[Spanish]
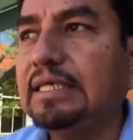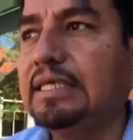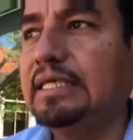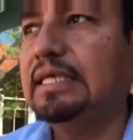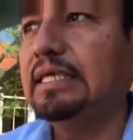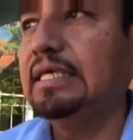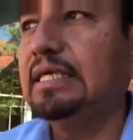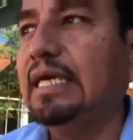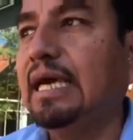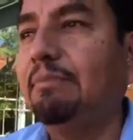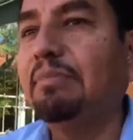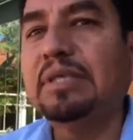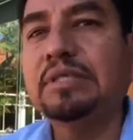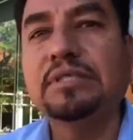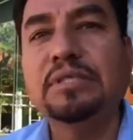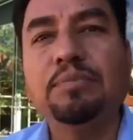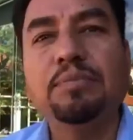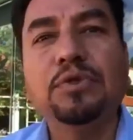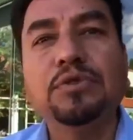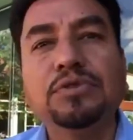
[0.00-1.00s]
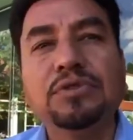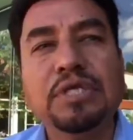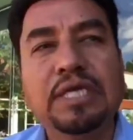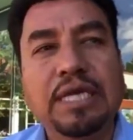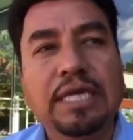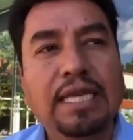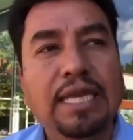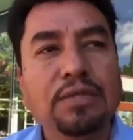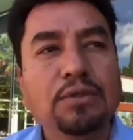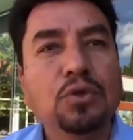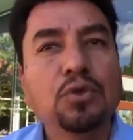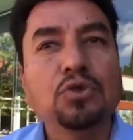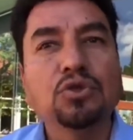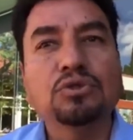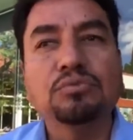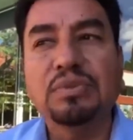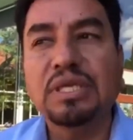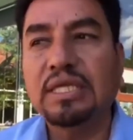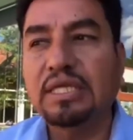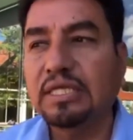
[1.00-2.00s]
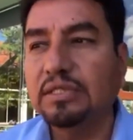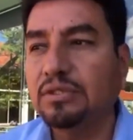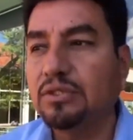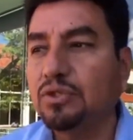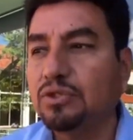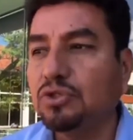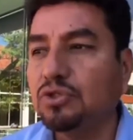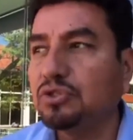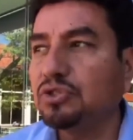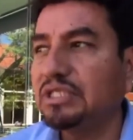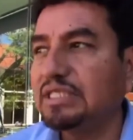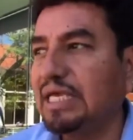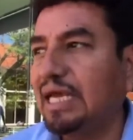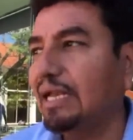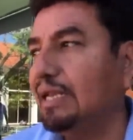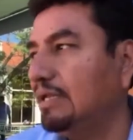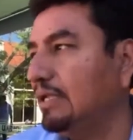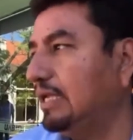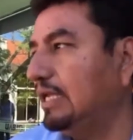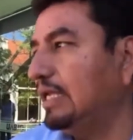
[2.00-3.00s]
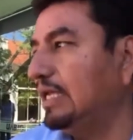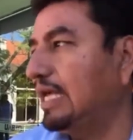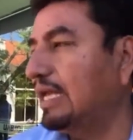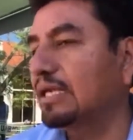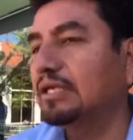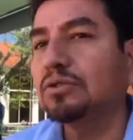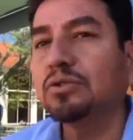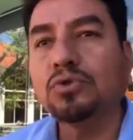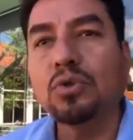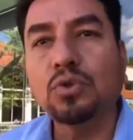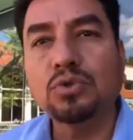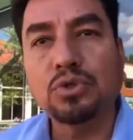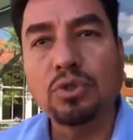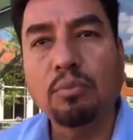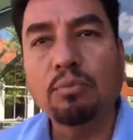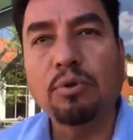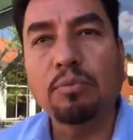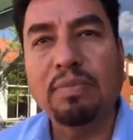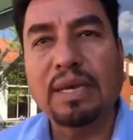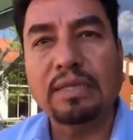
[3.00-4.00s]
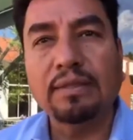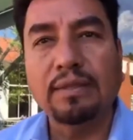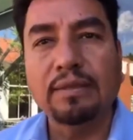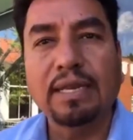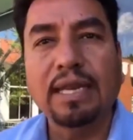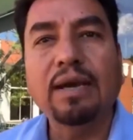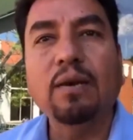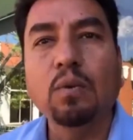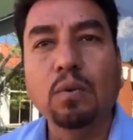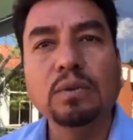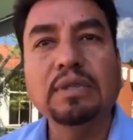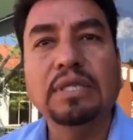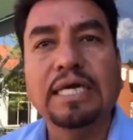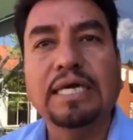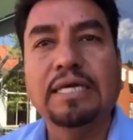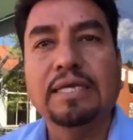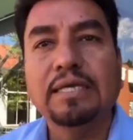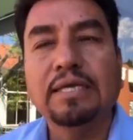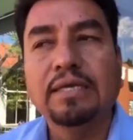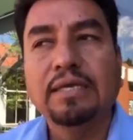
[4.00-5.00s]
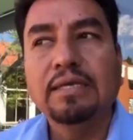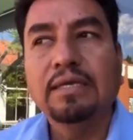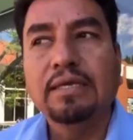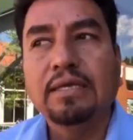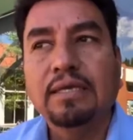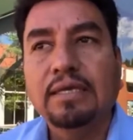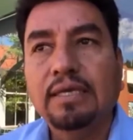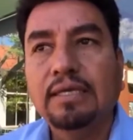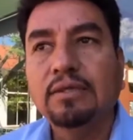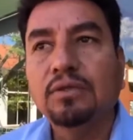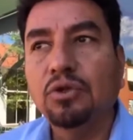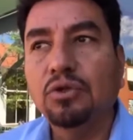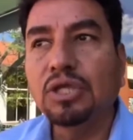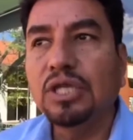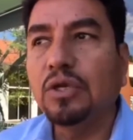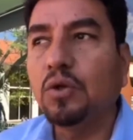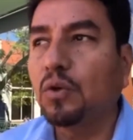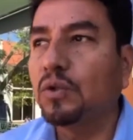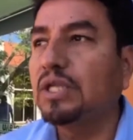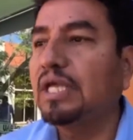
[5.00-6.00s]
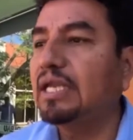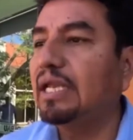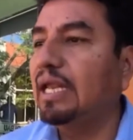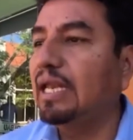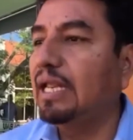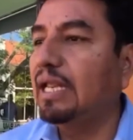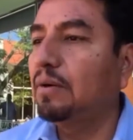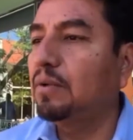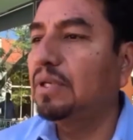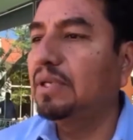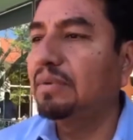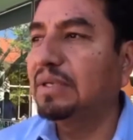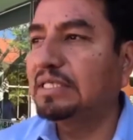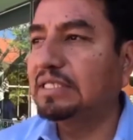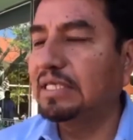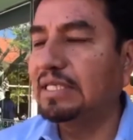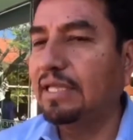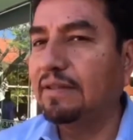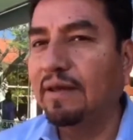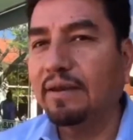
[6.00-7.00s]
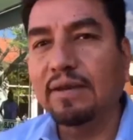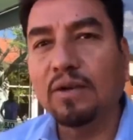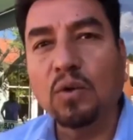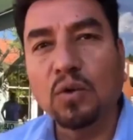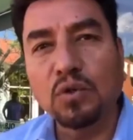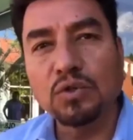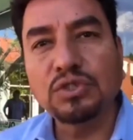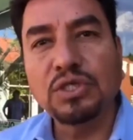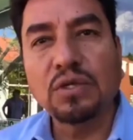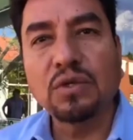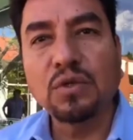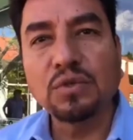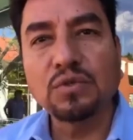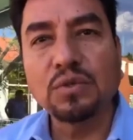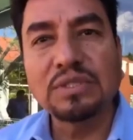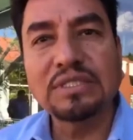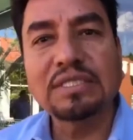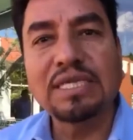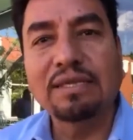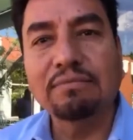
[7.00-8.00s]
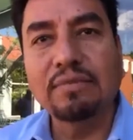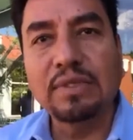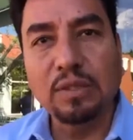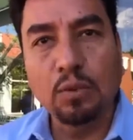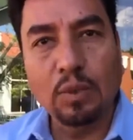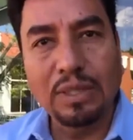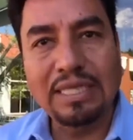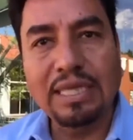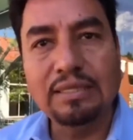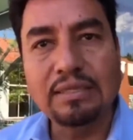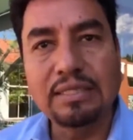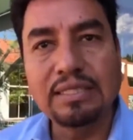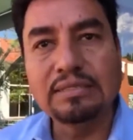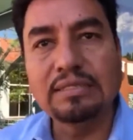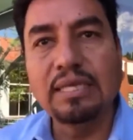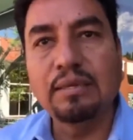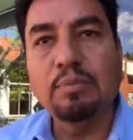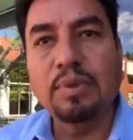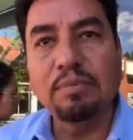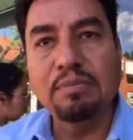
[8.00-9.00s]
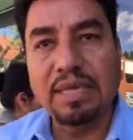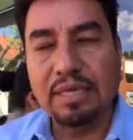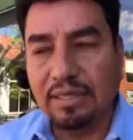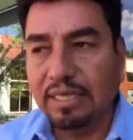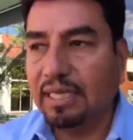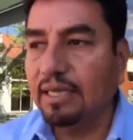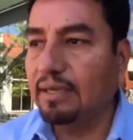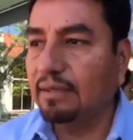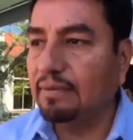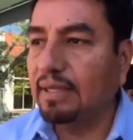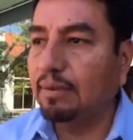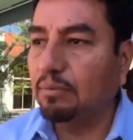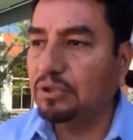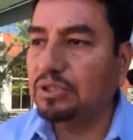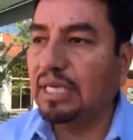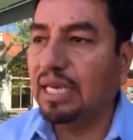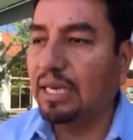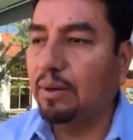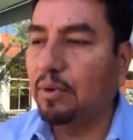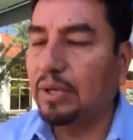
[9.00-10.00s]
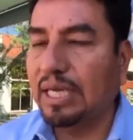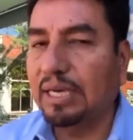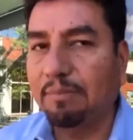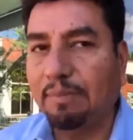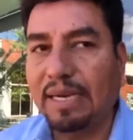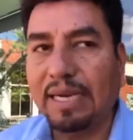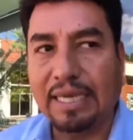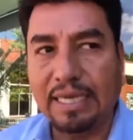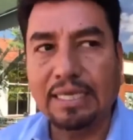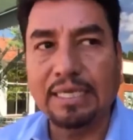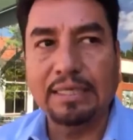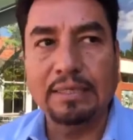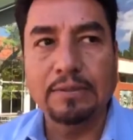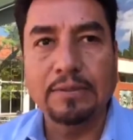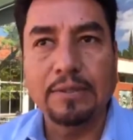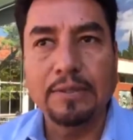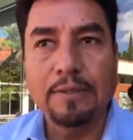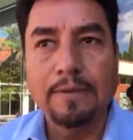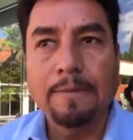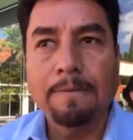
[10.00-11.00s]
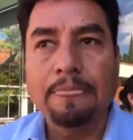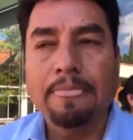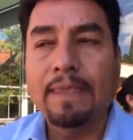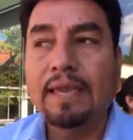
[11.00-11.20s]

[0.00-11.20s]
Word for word: Sí, y a principios del año 2018 sale la resolución por parte de la Junta, en donde condena a la universidad a reconocernos nuestra antigüedad desde el primer día en que entramos a laborar para ella.